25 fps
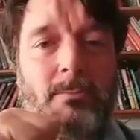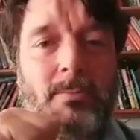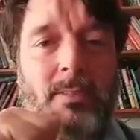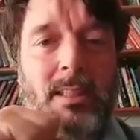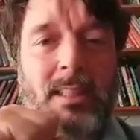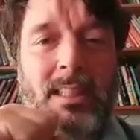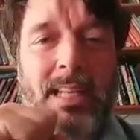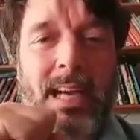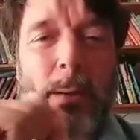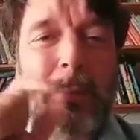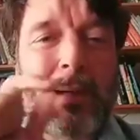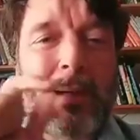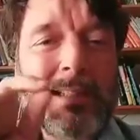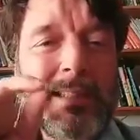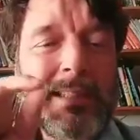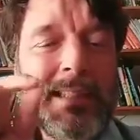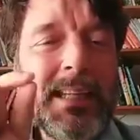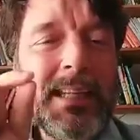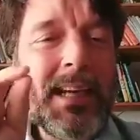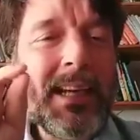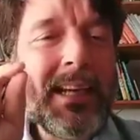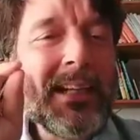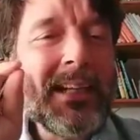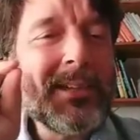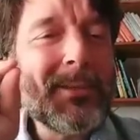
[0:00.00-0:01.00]

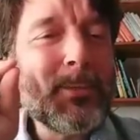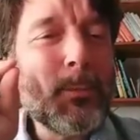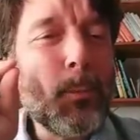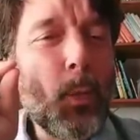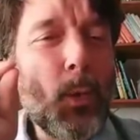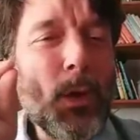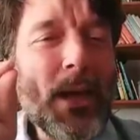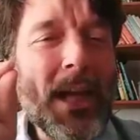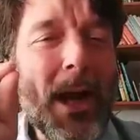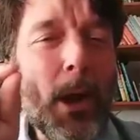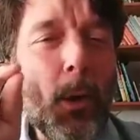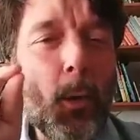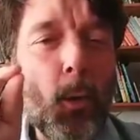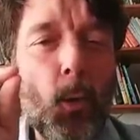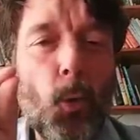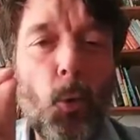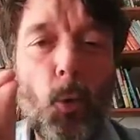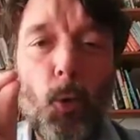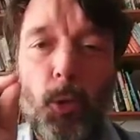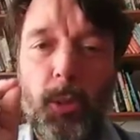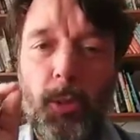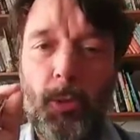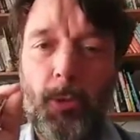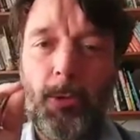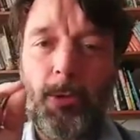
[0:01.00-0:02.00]
aparte él es muy
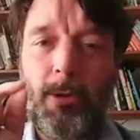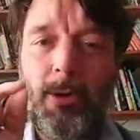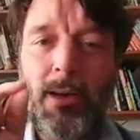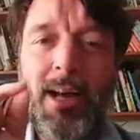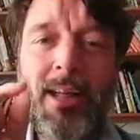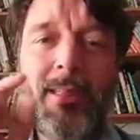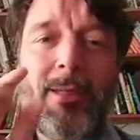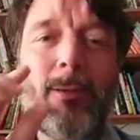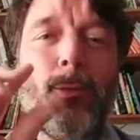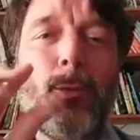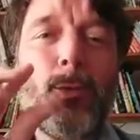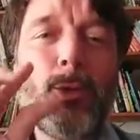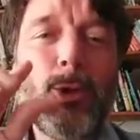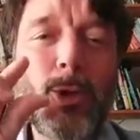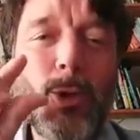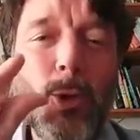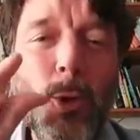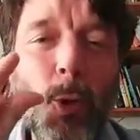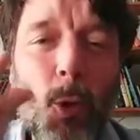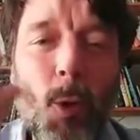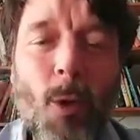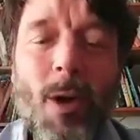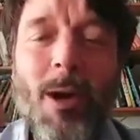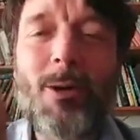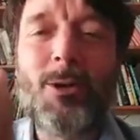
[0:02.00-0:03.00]
agudo, hace muchos
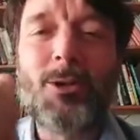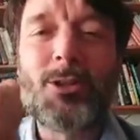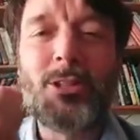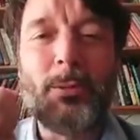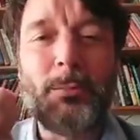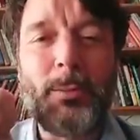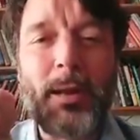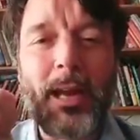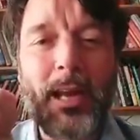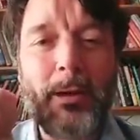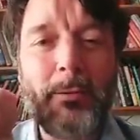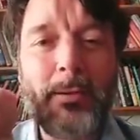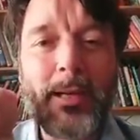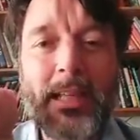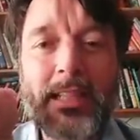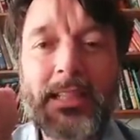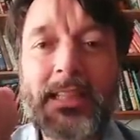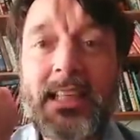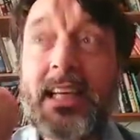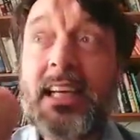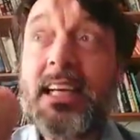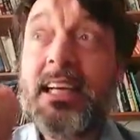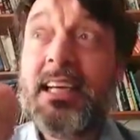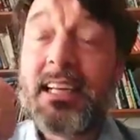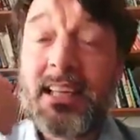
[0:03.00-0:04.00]
juegos de palabras
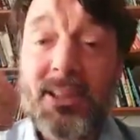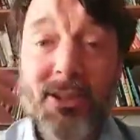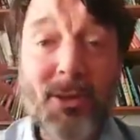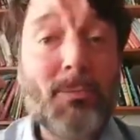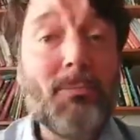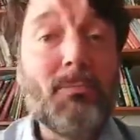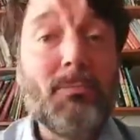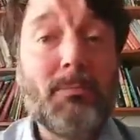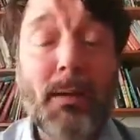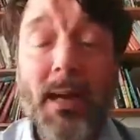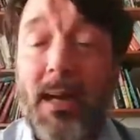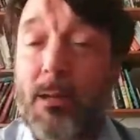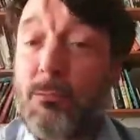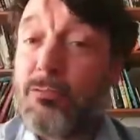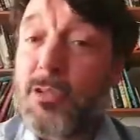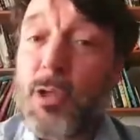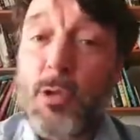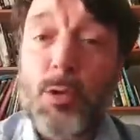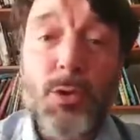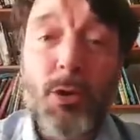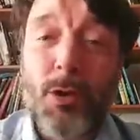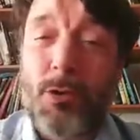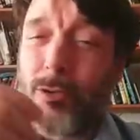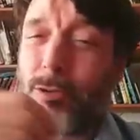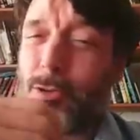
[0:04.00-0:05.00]
que son para un
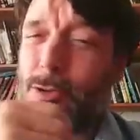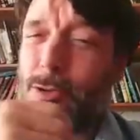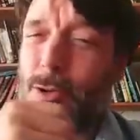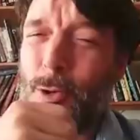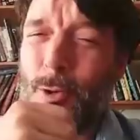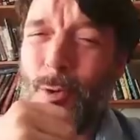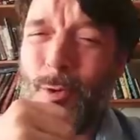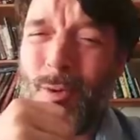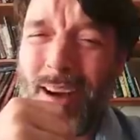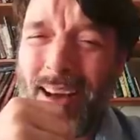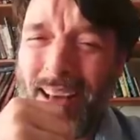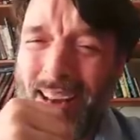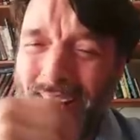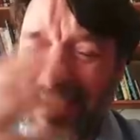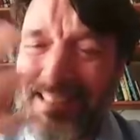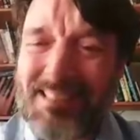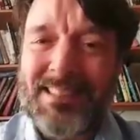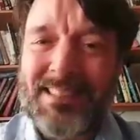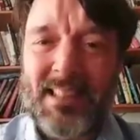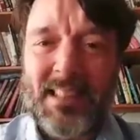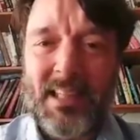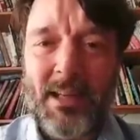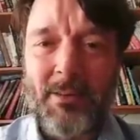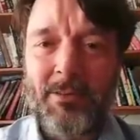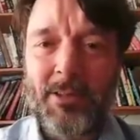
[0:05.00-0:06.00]
traductor son un gran
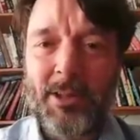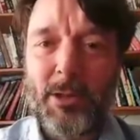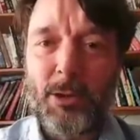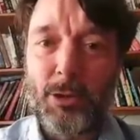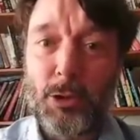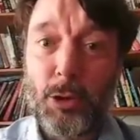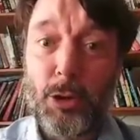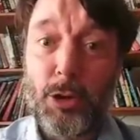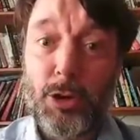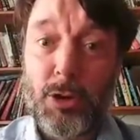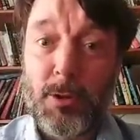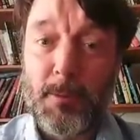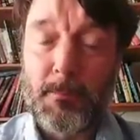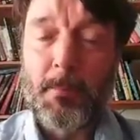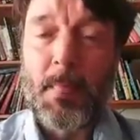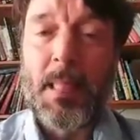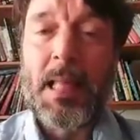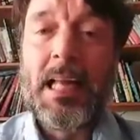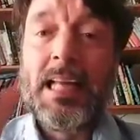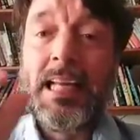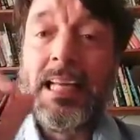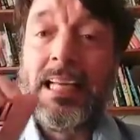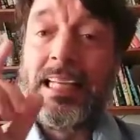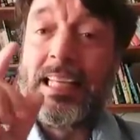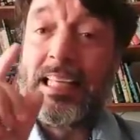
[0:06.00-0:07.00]
desafío. Entonces,
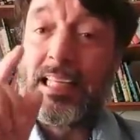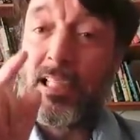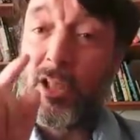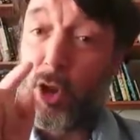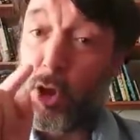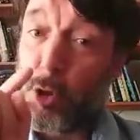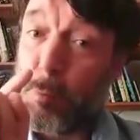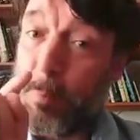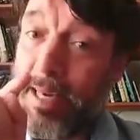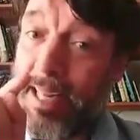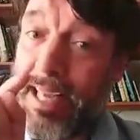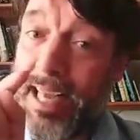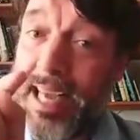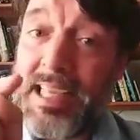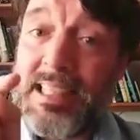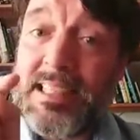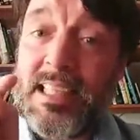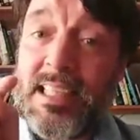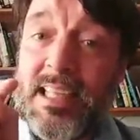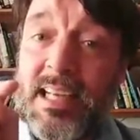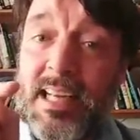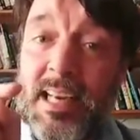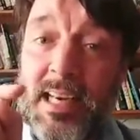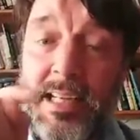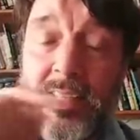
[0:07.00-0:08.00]
si os manejáis en
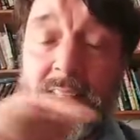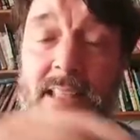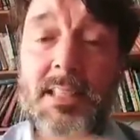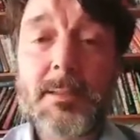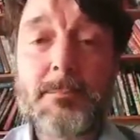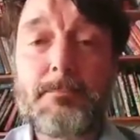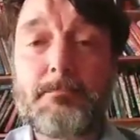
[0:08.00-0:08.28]
inglés,